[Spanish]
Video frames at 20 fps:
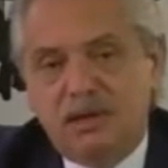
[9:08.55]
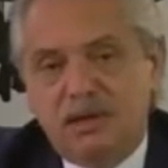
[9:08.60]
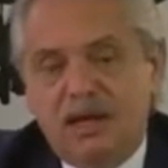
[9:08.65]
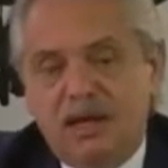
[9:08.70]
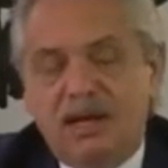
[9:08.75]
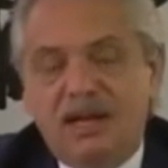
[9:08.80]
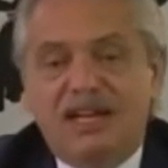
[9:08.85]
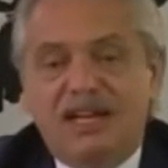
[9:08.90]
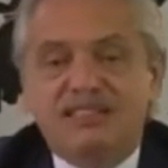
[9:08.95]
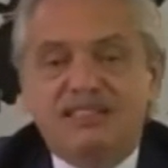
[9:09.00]

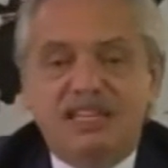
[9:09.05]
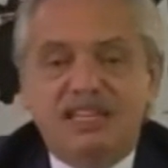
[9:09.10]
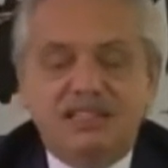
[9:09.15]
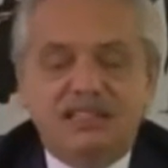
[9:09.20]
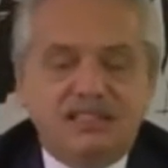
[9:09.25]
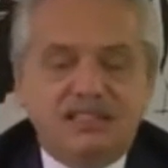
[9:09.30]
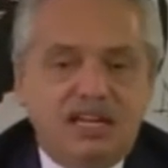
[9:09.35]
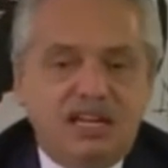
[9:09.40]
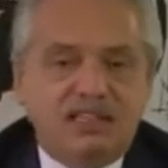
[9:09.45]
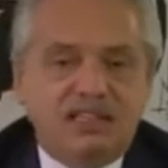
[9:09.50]
La
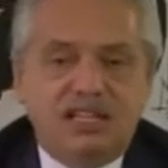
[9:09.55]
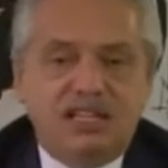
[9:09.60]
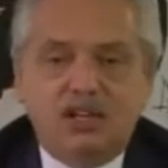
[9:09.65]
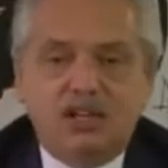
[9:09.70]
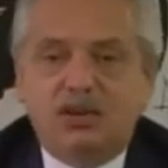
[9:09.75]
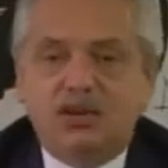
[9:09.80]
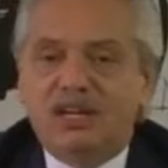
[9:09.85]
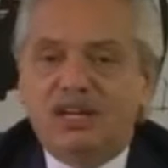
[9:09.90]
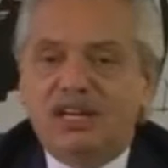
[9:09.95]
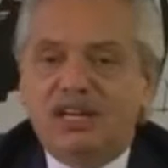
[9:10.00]
ciencia y la
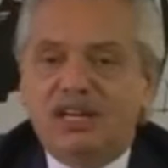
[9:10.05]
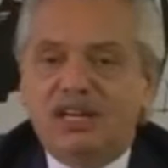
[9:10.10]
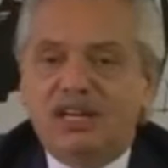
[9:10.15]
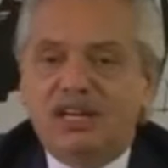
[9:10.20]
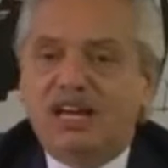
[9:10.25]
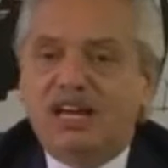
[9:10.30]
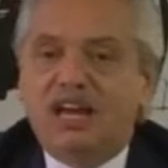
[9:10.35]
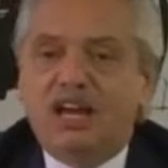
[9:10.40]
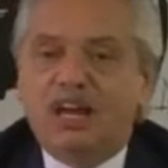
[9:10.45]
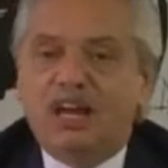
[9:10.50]
tecnología
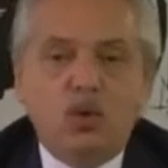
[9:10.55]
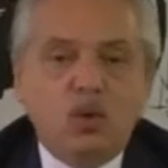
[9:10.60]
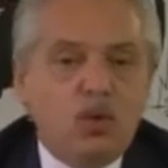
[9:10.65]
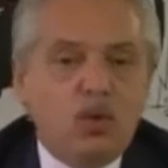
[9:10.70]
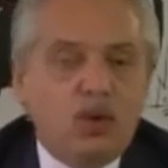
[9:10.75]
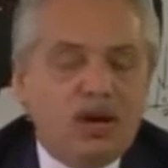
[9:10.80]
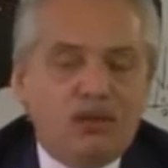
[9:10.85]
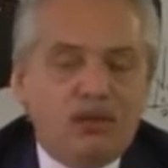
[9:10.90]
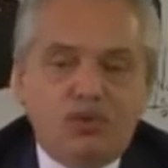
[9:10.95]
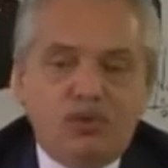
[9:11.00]
nunca
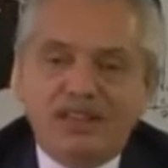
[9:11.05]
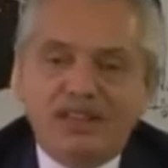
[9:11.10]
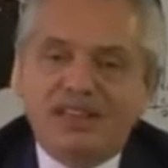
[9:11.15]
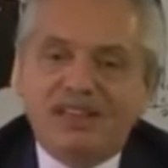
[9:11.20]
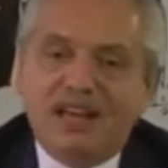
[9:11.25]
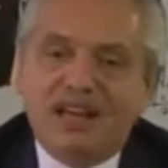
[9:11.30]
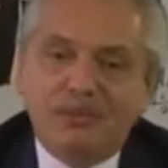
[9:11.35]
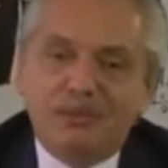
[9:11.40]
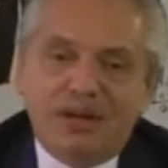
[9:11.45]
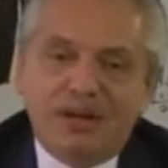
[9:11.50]
fue tan
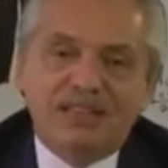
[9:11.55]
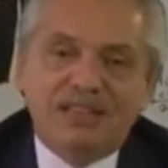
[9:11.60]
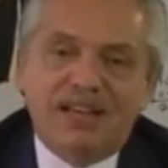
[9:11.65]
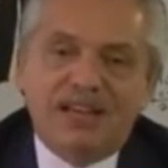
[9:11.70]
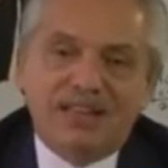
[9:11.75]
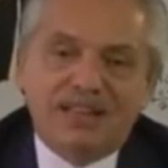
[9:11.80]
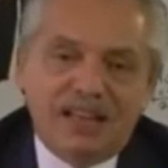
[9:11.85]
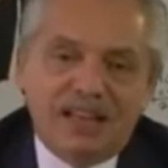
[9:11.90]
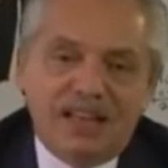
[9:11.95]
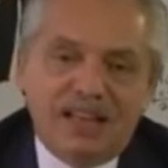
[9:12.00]

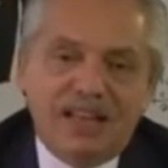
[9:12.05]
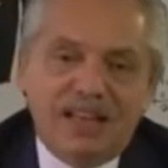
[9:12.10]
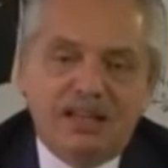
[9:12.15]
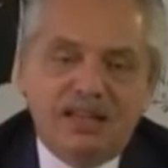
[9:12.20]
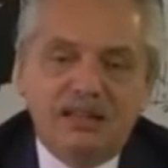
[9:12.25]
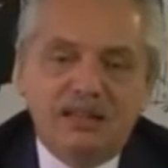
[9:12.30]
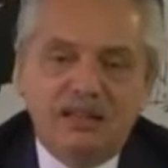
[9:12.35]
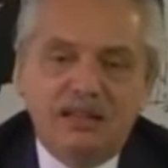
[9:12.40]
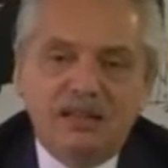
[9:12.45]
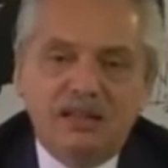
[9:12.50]
maltratada
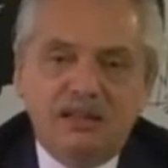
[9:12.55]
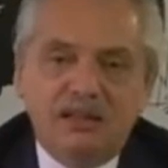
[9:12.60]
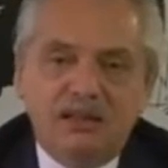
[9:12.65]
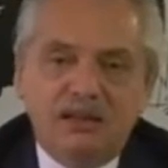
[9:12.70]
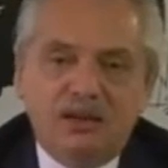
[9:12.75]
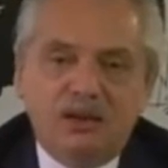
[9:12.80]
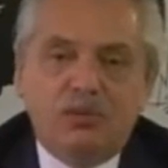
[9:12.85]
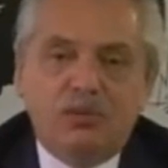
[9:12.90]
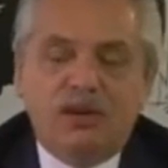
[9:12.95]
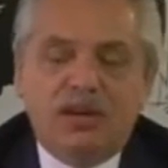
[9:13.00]

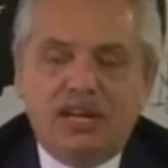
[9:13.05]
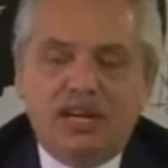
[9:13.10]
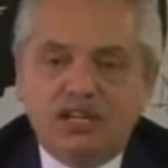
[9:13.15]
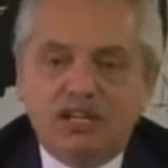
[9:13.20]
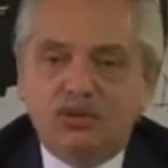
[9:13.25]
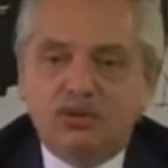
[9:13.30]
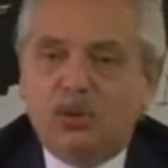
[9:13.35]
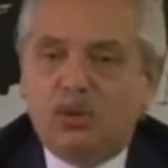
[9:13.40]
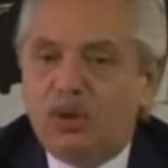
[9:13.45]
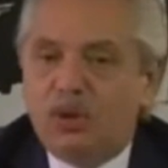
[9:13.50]
como en
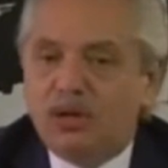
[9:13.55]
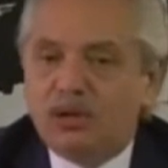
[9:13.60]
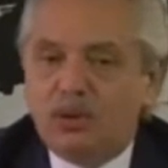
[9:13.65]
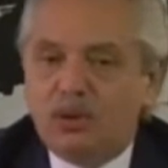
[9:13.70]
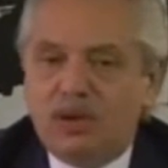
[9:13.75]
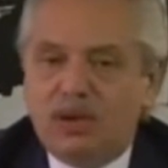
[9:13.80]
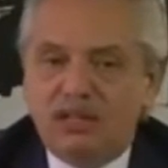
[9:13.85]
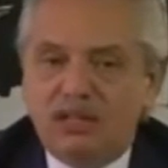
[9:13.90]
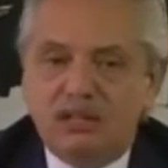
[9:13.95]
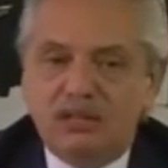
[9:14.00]
aquellos cuatro
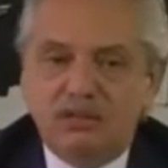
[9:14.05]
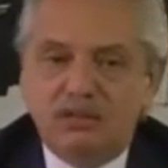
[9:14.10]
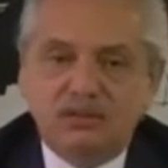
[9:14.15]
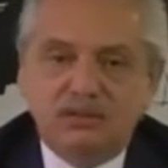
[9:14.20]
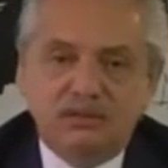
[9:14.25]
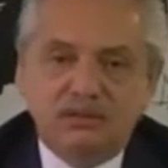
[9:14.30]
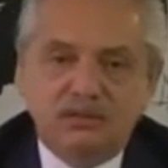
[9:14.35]
años.